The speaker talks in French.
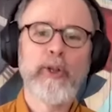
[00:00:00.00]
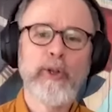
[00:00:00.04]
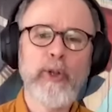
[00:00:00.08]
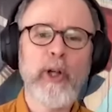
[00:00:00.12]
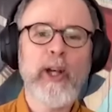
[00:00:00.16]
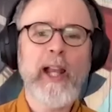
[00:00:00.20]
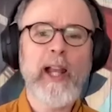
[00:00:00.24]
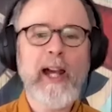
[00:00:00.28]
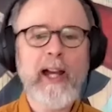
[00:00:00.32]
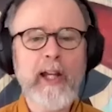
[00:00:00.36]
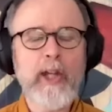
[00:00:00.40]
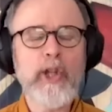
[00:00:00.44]

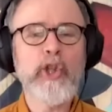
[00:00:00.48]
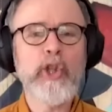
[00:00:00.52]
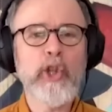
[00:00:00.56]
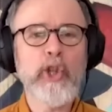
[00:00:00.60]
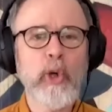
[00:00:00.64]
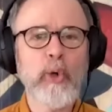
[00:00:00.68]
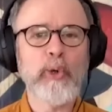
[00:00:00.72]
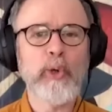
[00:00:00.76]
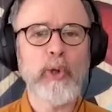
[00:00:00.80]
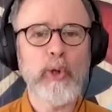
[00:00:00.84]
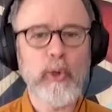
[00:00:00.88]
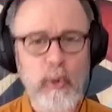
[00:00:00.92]
de la
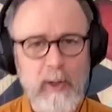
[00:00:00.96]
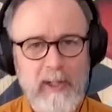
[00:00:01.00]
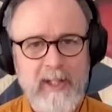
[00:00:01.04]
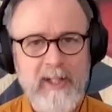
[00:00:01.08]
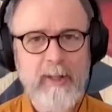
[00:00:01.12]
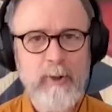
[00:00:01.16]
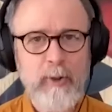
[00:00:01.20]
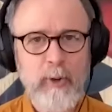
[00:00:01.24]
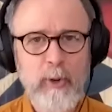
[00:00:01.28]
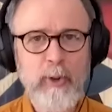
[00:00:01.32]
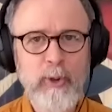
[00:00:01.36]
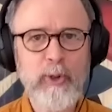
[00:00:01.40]
région de
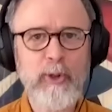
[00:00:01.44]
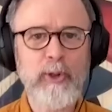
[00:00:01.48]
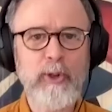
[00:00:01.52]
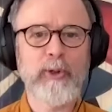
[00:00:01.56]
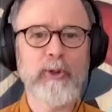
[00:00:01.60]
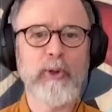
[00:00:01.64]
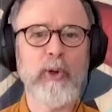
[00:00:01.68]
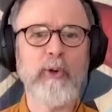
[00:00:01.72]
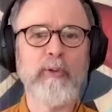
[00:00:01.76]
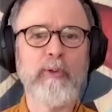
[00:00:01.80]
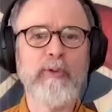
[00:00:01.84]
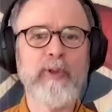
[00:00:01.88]
Quaticook,
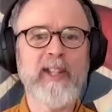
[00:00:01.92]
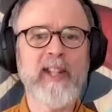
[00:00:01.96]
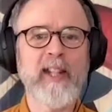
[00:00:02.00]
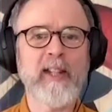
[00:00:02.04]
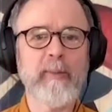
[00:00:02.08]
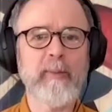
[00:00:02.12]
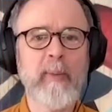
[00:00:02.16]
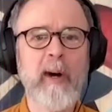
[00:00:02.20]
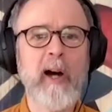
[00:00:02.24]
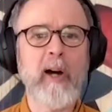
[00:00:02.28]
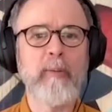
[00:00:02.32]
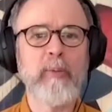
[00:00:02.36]
dont vous
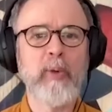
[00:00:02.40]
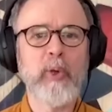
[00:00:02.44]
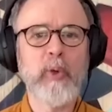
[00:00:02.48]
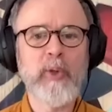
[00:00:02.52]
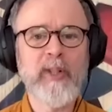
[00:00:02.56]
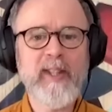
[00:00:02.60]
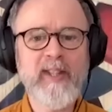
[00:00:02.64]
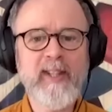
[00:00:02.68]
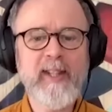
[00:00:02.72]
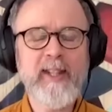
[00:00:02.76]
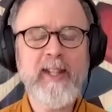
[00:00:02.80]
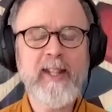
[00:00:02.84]
êtes membre
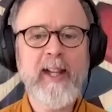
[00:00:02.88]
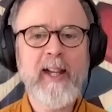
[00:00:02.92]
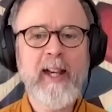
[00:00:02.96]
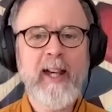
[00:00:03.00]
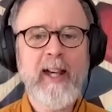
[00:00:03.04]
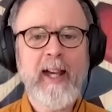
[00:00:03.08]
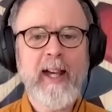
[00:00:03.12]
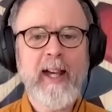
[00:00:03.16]
aussi.